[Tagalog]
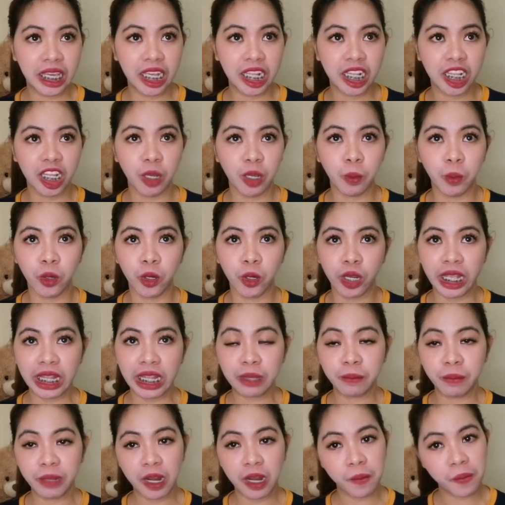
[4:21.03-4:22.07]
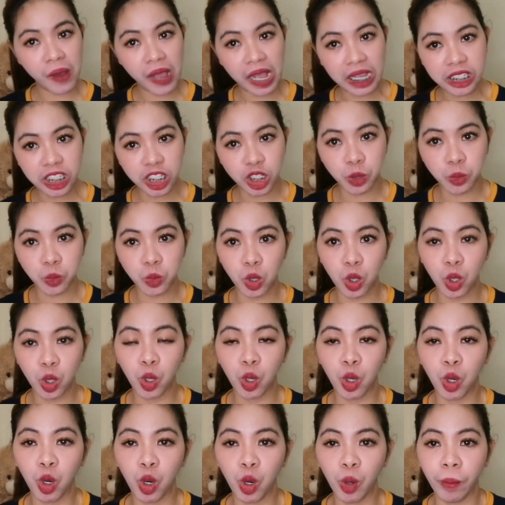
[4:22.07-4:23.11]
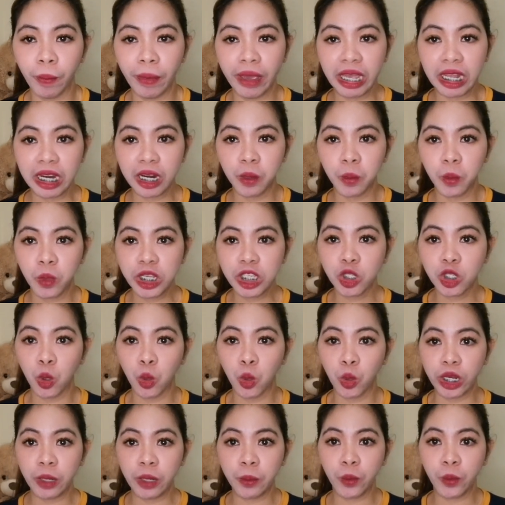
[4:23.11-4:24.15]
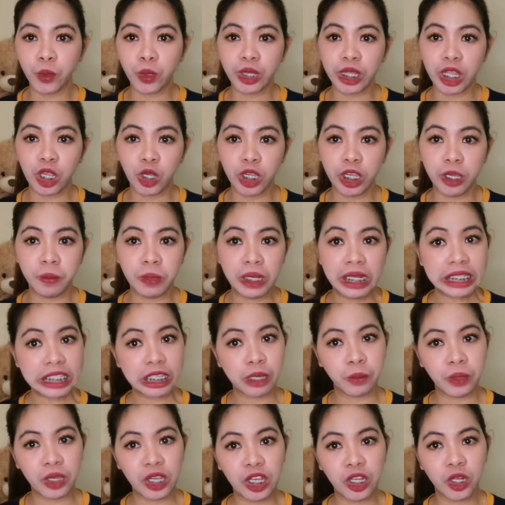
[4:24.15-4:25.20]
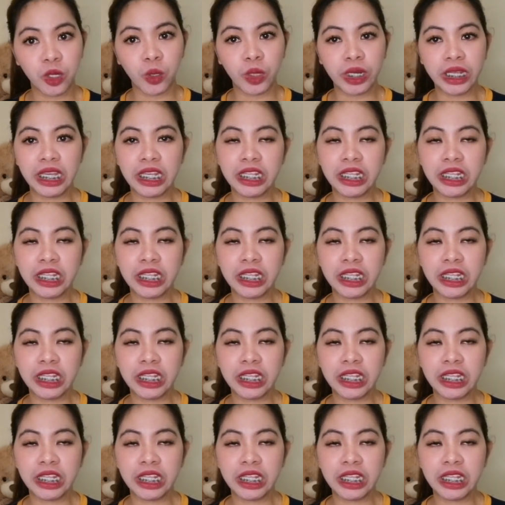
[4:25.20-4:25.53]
hindi porket minabudget mo yung pera mo is kuripot na yung ibig sabihin nun.